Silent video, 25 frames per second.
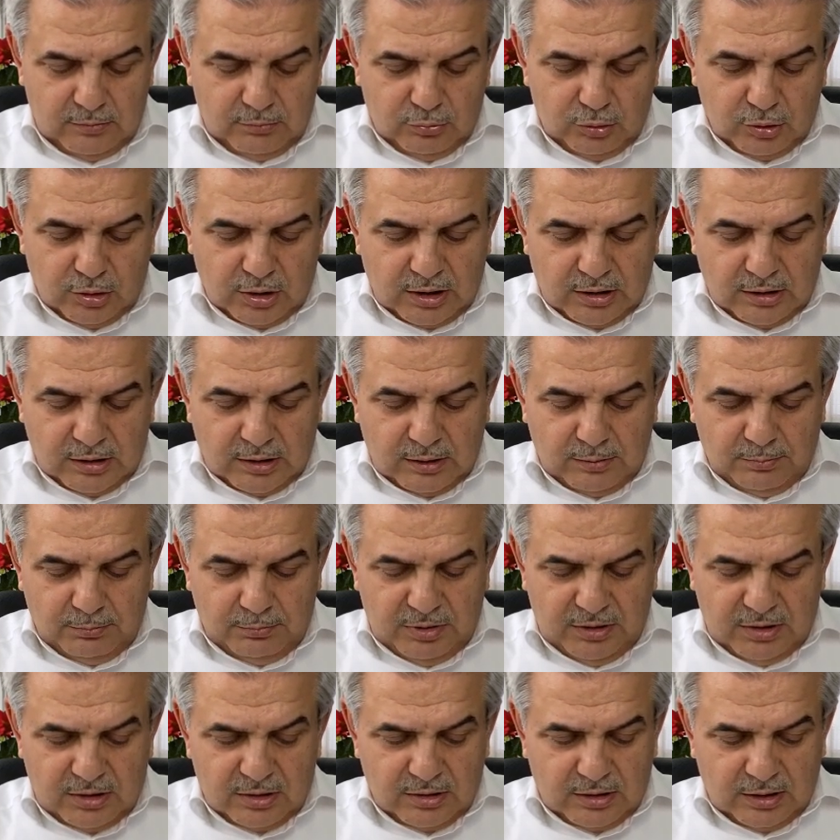
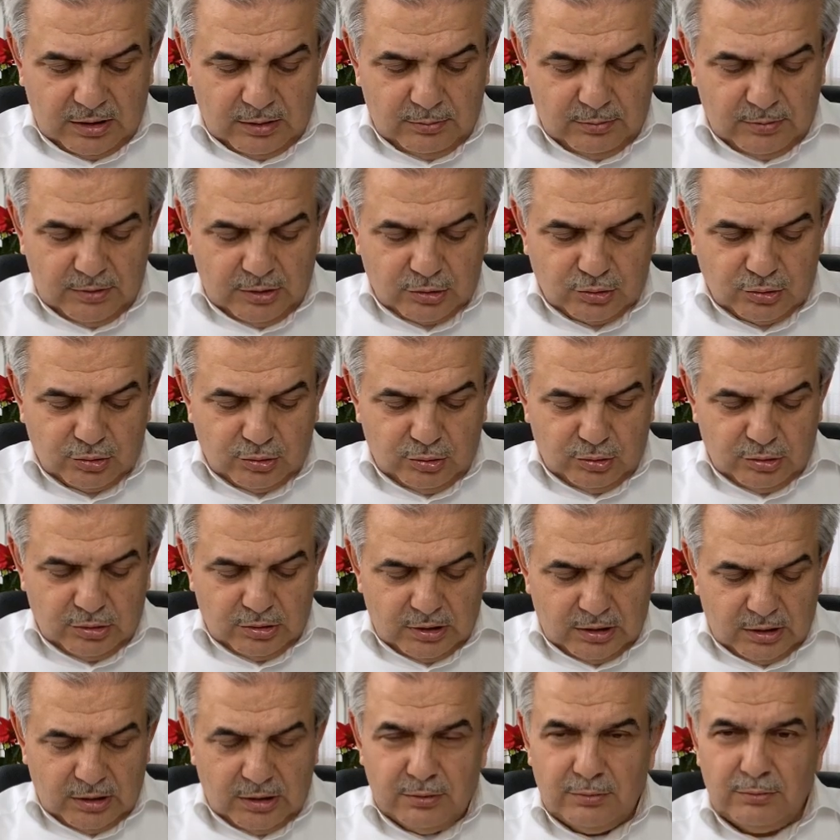Buradan bir damla
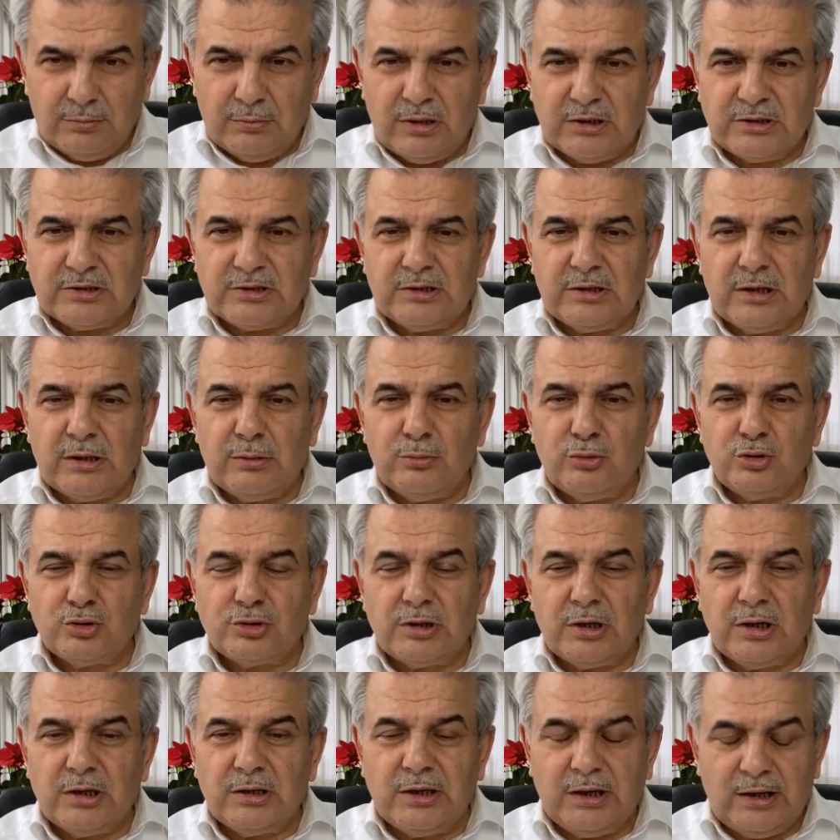suyun alınmasına
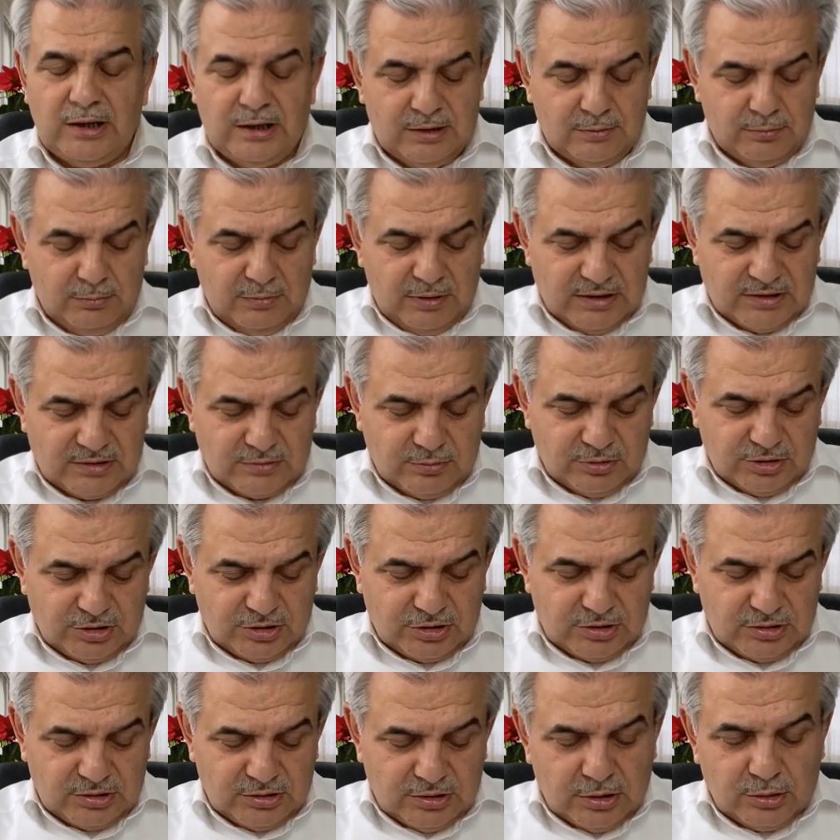müsaade
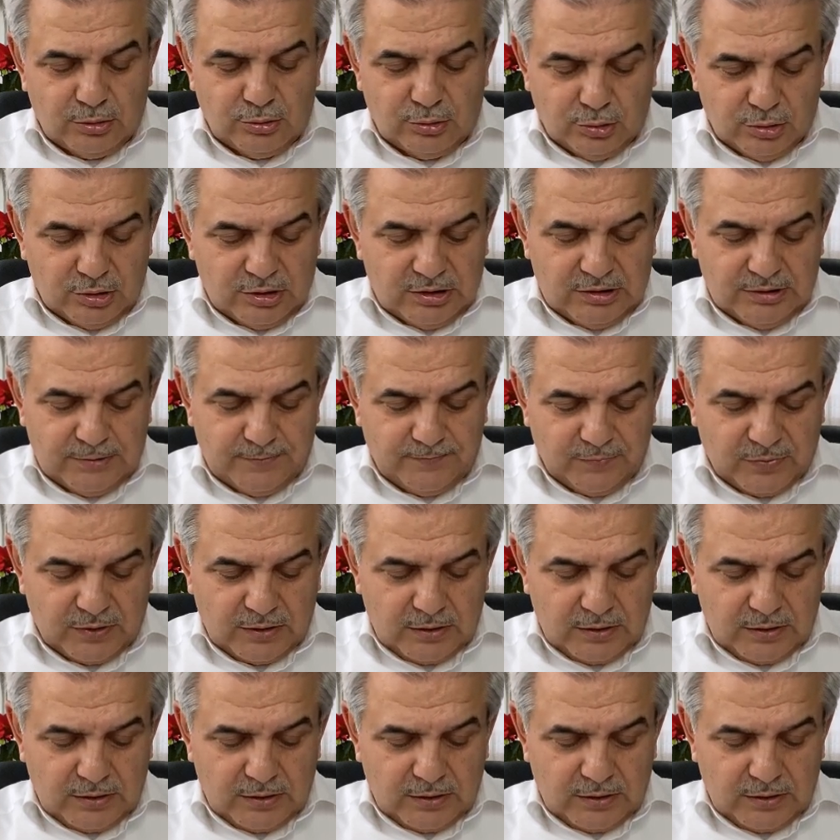etmezmiş Yahudi.